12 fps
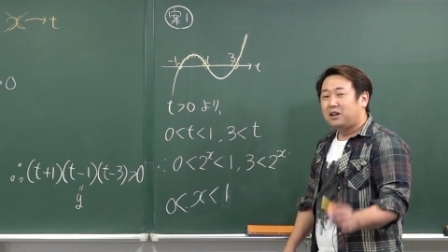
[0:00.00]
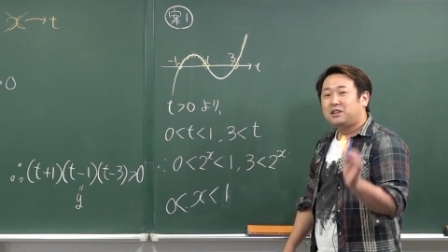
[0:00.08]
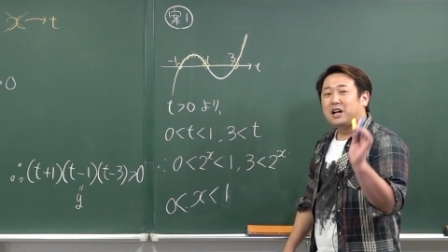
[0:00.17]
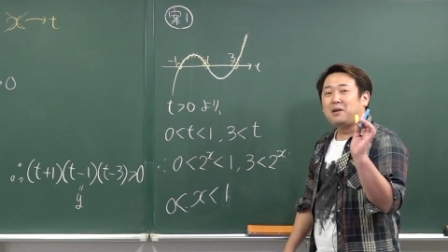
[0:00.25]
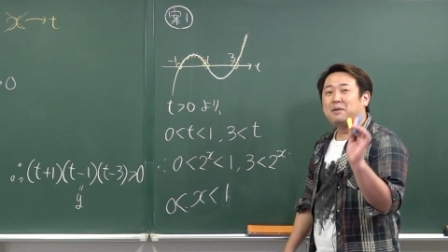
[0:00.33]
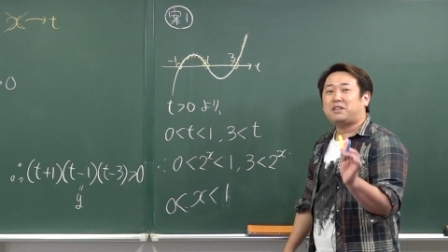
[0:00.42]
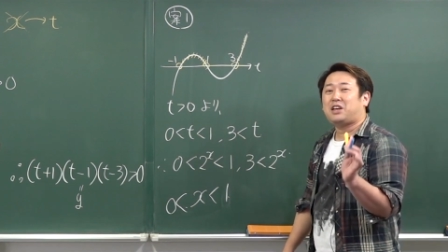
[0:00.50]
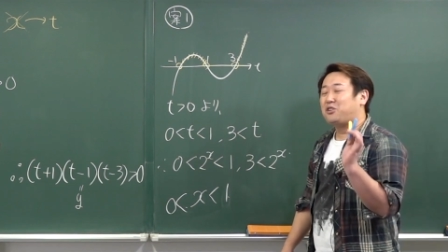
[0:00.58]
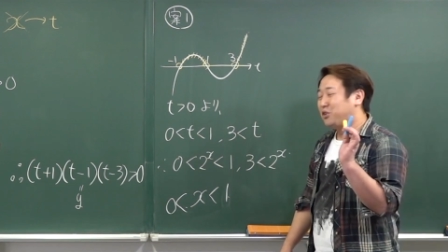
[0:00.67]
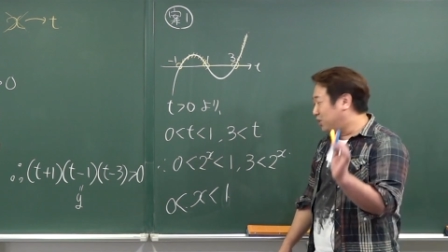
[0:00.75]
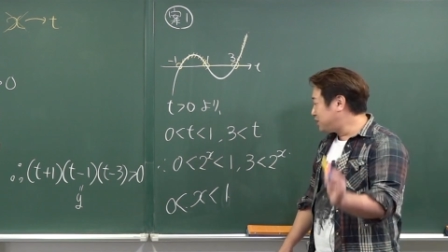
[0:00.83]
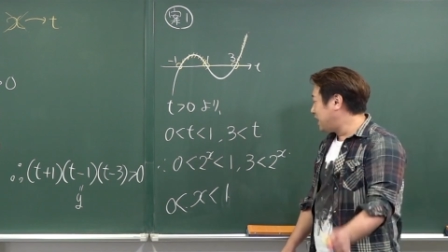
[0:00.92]
やめて
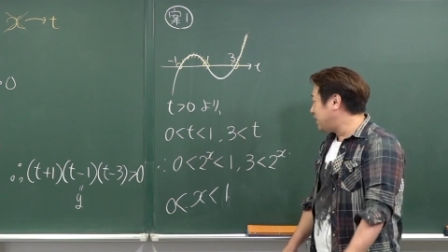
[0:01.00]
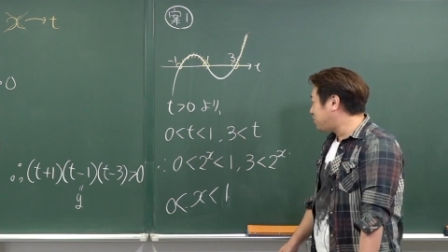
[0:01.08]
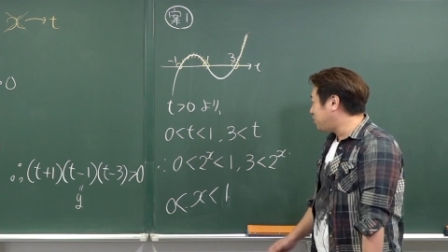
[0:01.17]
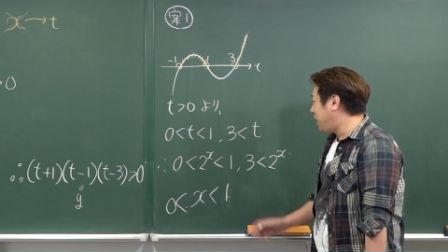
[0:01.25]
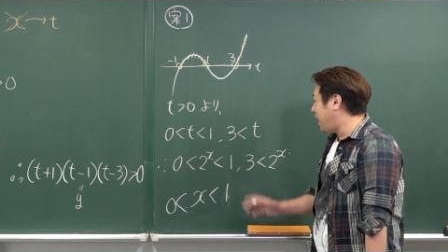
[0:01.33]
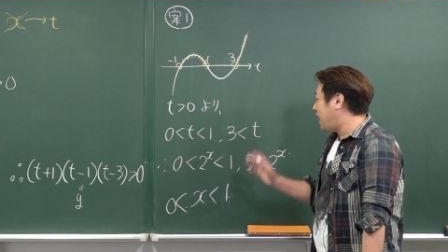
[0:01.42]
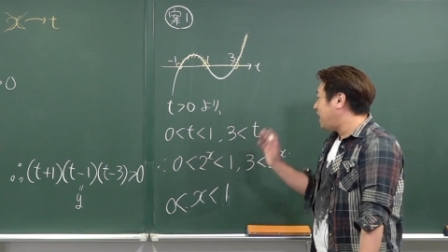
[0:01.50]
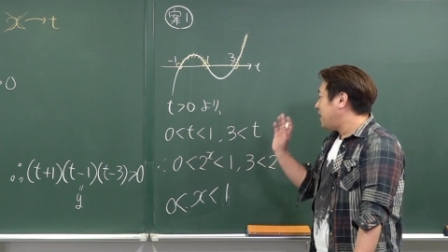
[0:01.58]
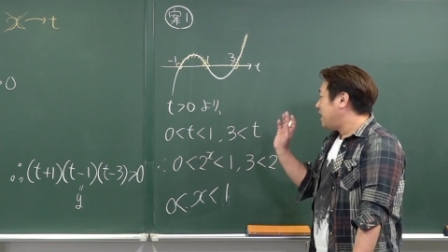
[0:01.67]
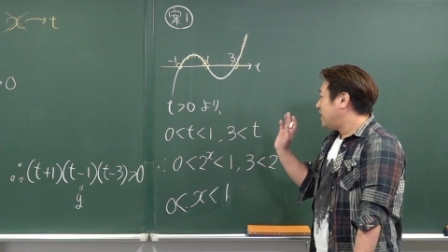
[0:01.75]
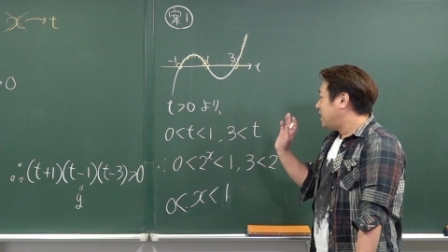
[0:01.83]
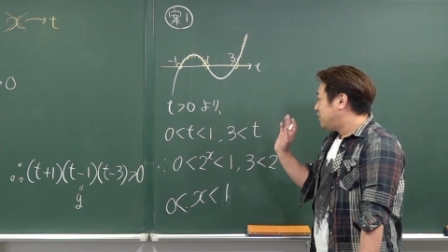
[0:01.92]
よ、ちゃんとね、
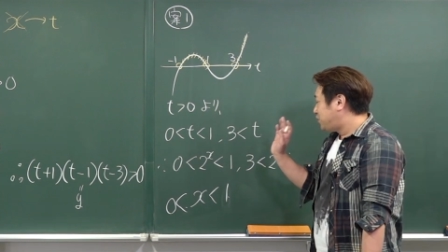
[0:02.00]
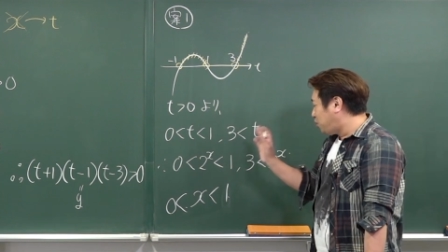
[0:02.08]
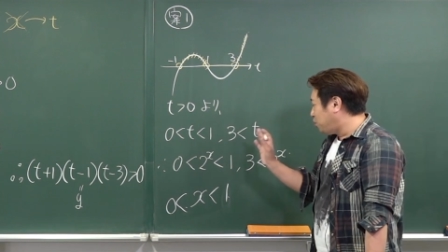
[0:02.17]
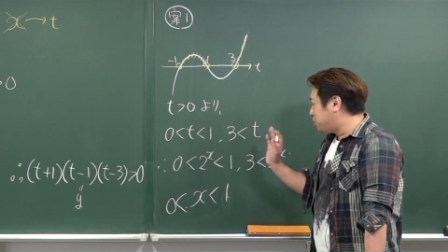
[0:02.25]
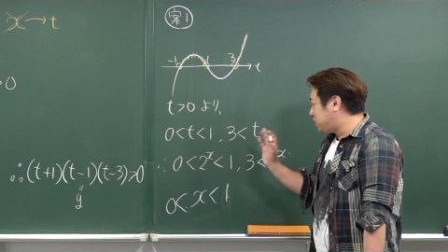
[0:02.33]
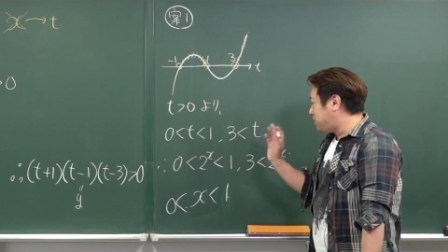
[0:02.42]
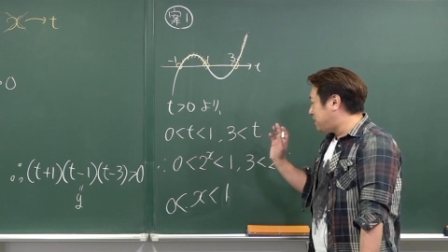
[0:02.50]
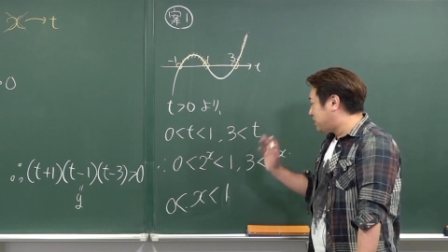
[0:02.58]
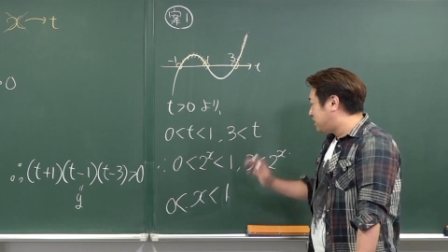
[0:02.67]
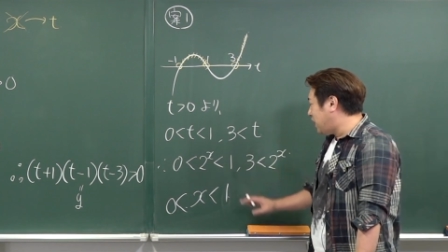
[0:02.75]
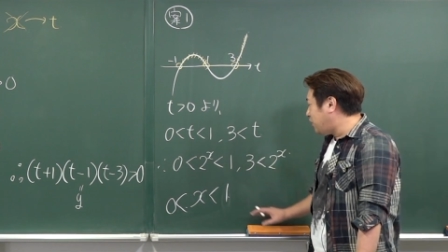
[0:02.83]
不等式はグラ